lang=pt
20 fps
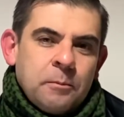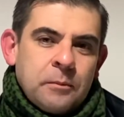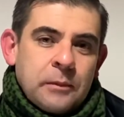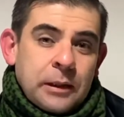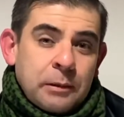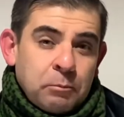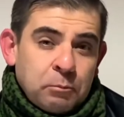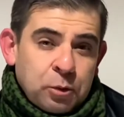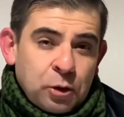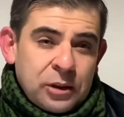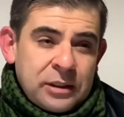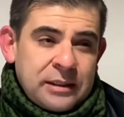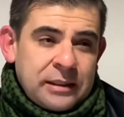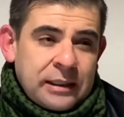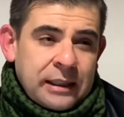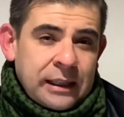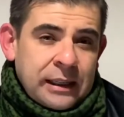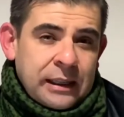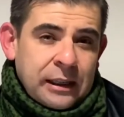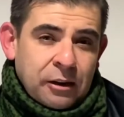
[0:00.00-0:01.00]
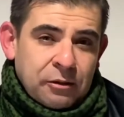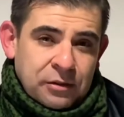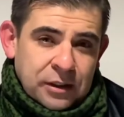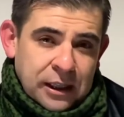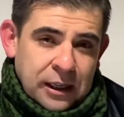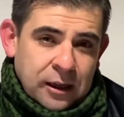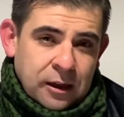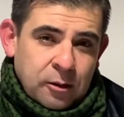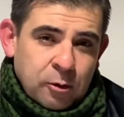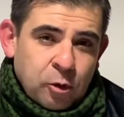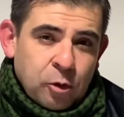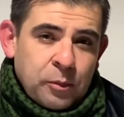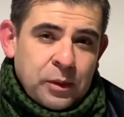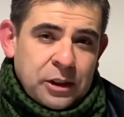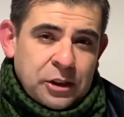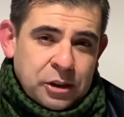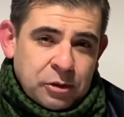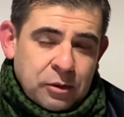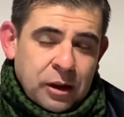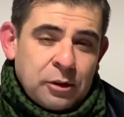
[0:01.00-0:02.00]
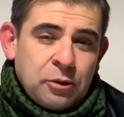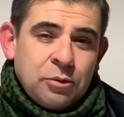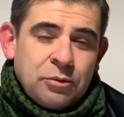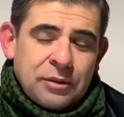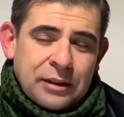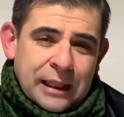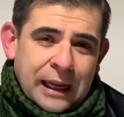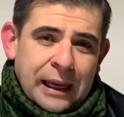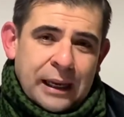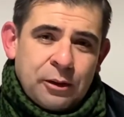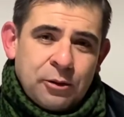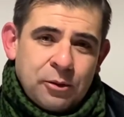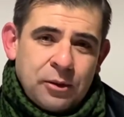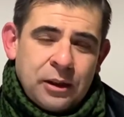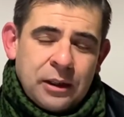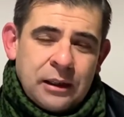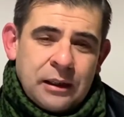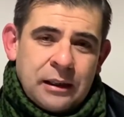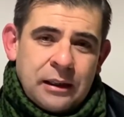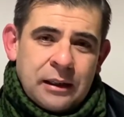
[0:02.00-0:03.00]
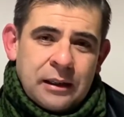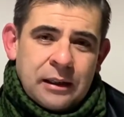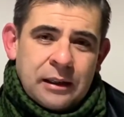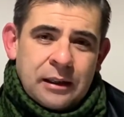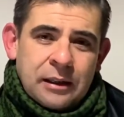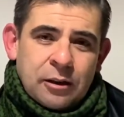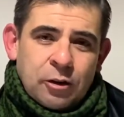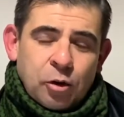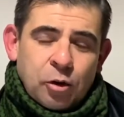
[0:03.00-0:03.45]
Depois que ele havia cometido adultério, com